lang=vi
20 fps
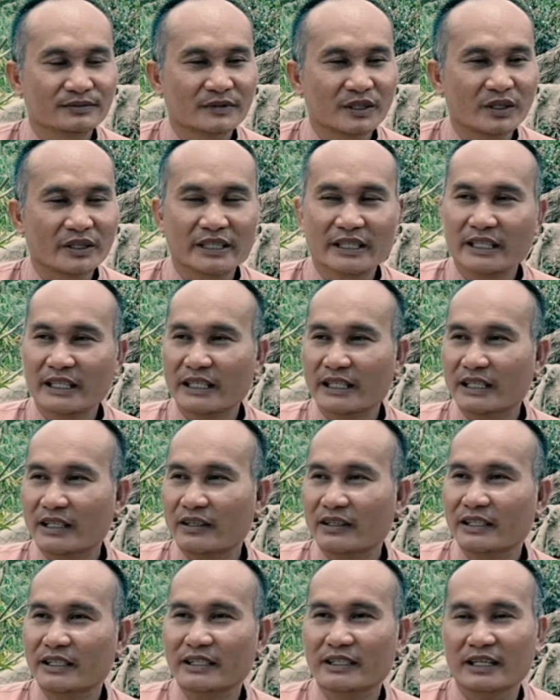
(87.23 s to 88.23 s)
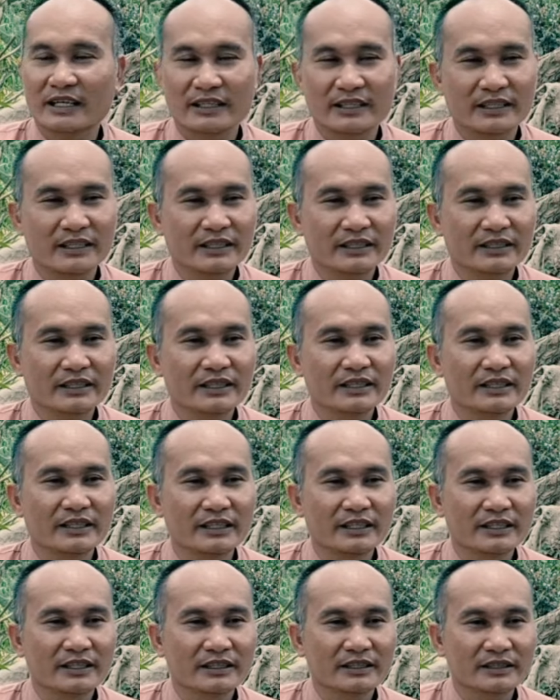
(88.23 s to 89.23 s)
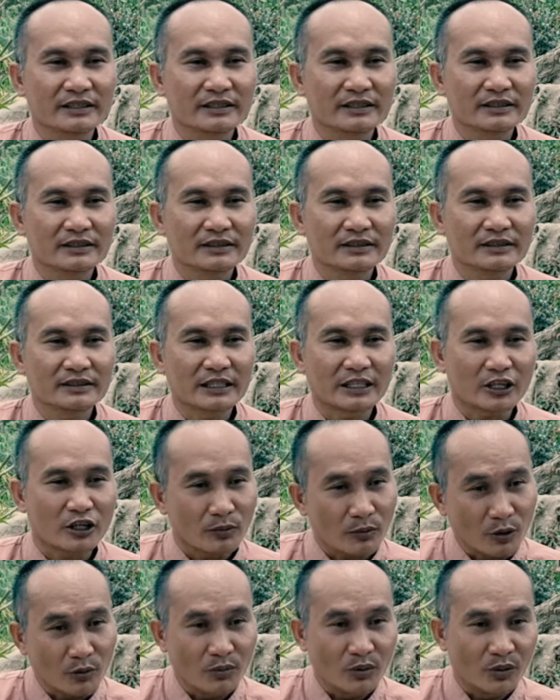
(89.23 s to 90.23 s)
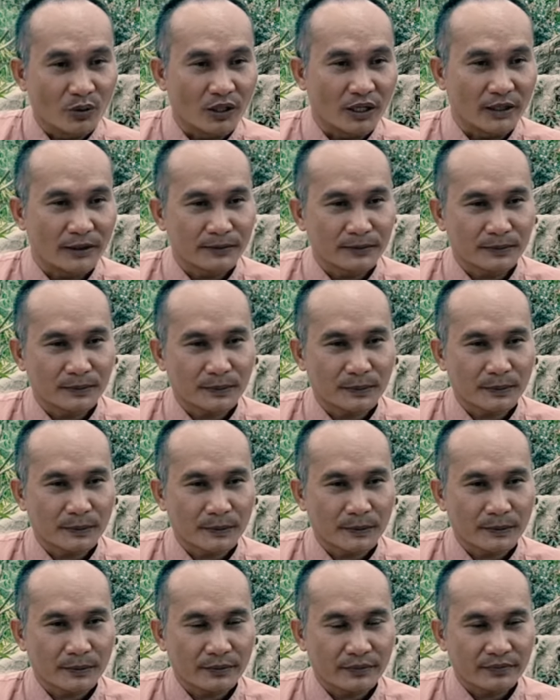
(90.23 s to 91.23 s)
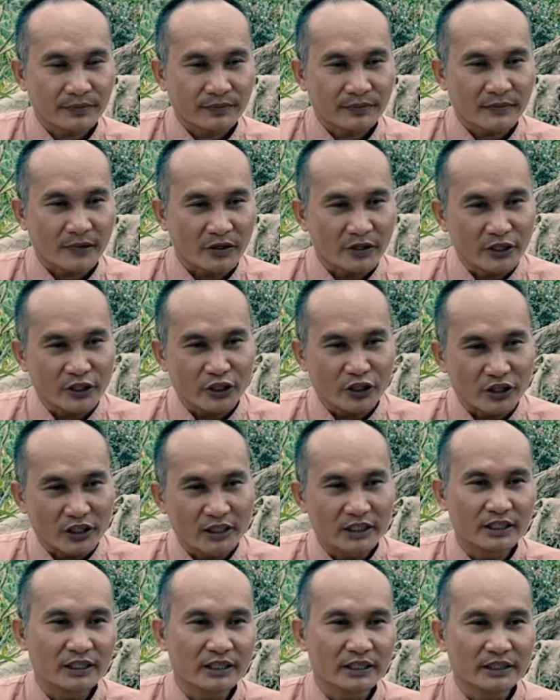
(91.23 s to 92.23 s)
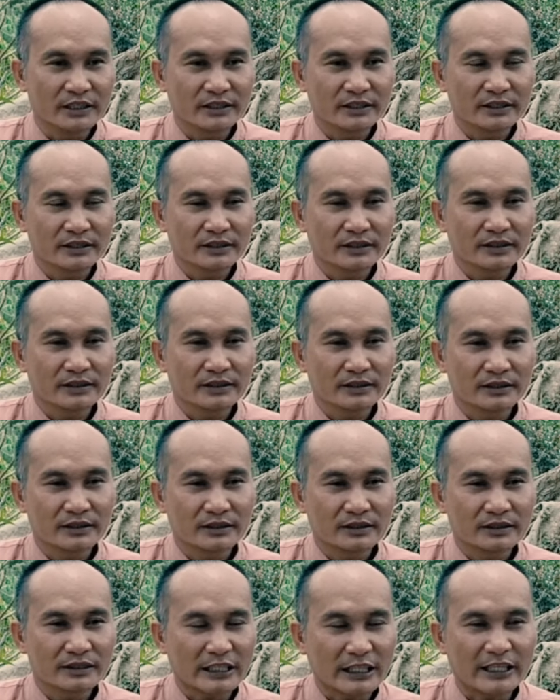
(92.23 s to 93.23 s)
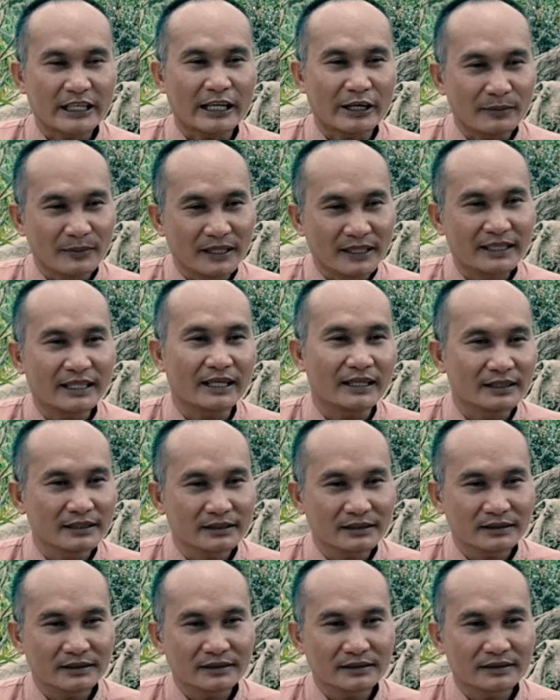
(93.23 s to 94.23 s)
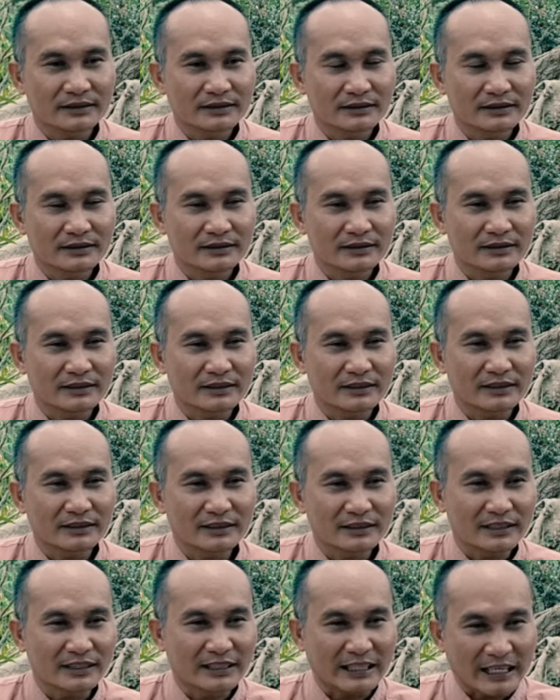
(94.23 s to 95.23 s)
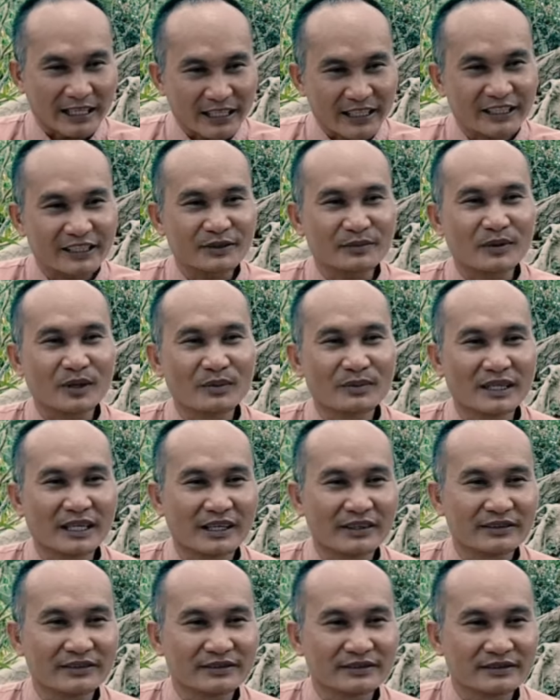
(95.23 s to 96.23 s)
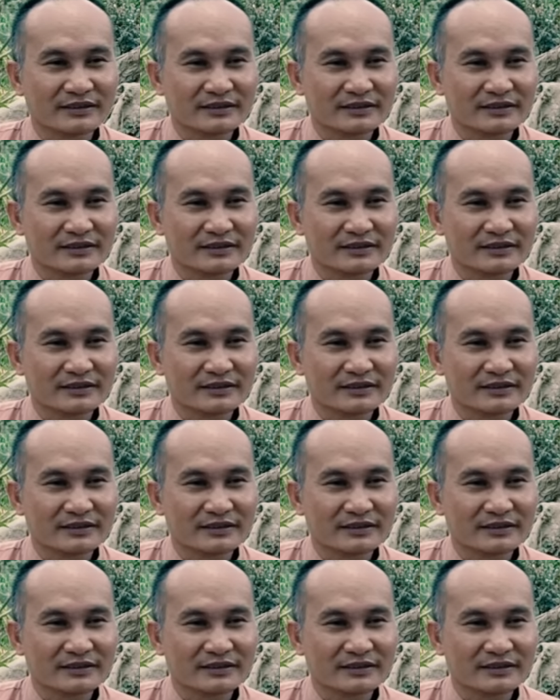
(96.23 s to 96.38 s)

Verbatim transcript: đối với à, đối với thời tiết thiên nhiên là có bốn mùa bốn mùa đối với con người có sinh, sinh lão, bệnh tử. tử là tăng lên được bốn thấy không